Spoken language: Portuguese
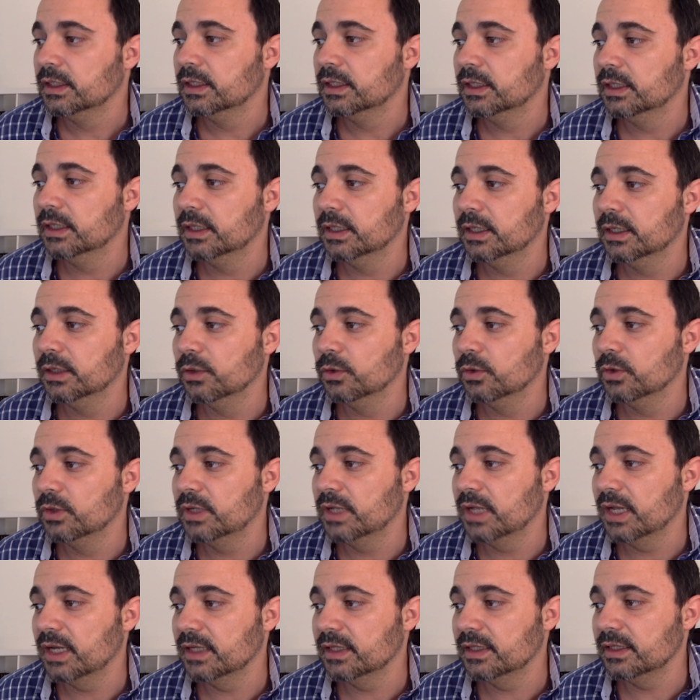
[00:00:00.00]
Uh, o que
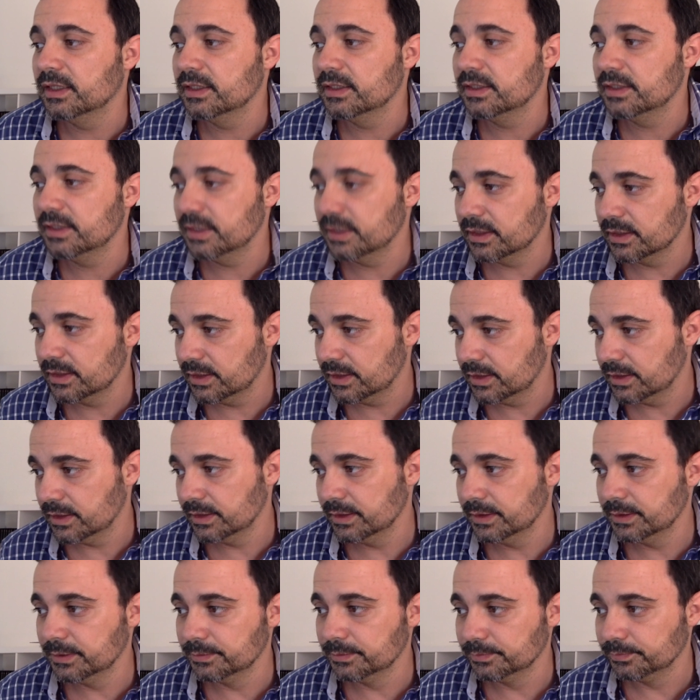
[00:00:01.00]
quer dizer
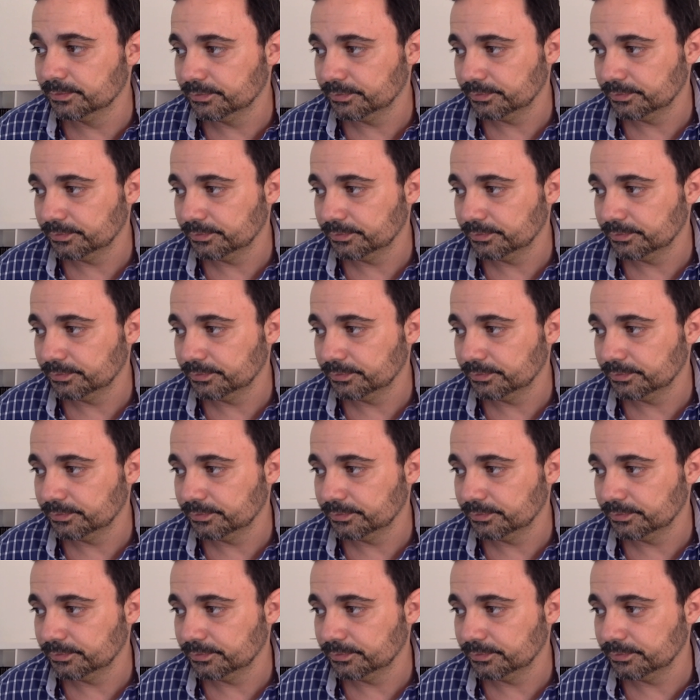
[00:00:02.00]
que.